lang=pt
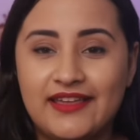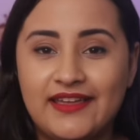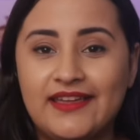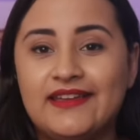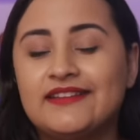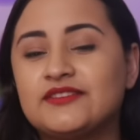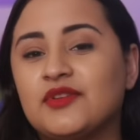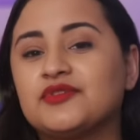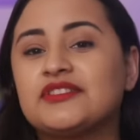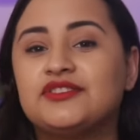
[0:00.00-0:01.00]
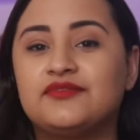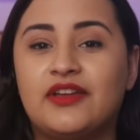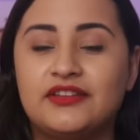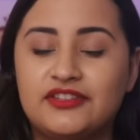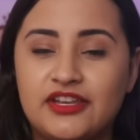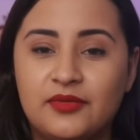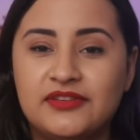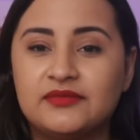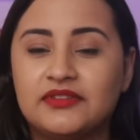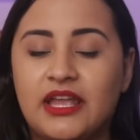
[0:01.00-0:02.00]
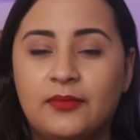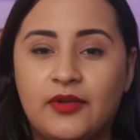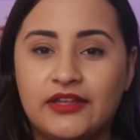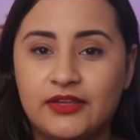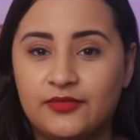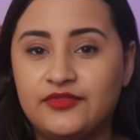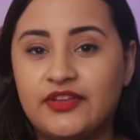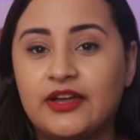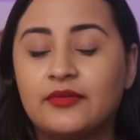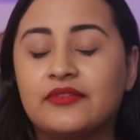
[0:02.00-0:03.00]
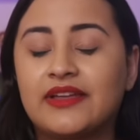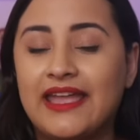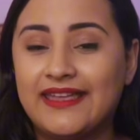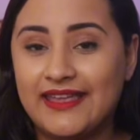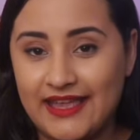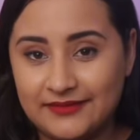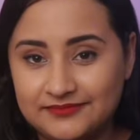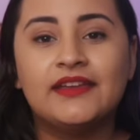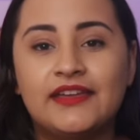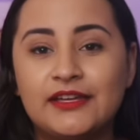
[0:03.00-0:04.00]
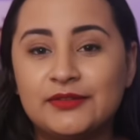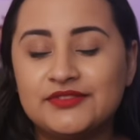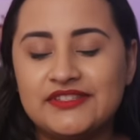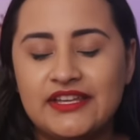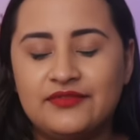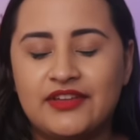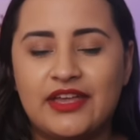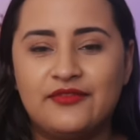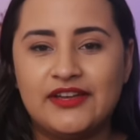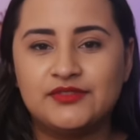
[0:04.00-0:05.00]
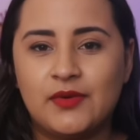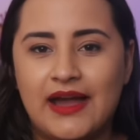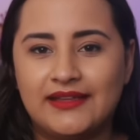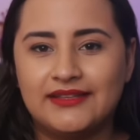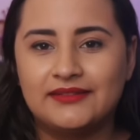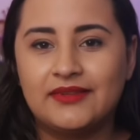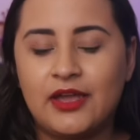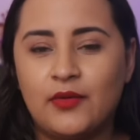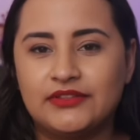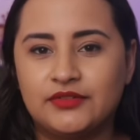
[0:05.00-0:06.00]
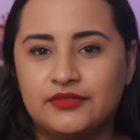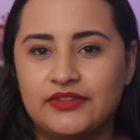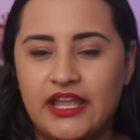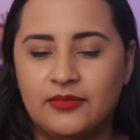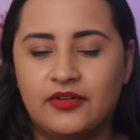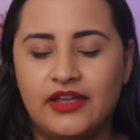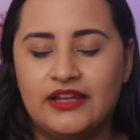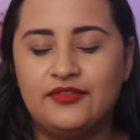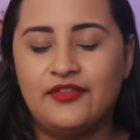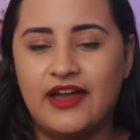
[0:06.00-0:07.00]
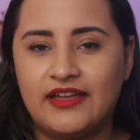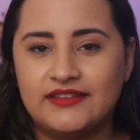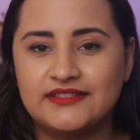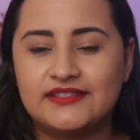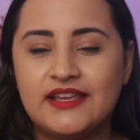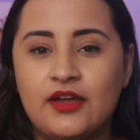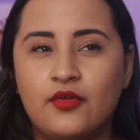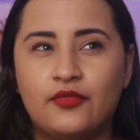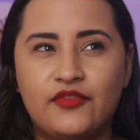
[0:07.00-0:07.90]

eles vão se divertir ao mesmo tempo, cada um fica com quem quer. Inclusive, quem faz o Adam, que é o ator do Damon, ele faz um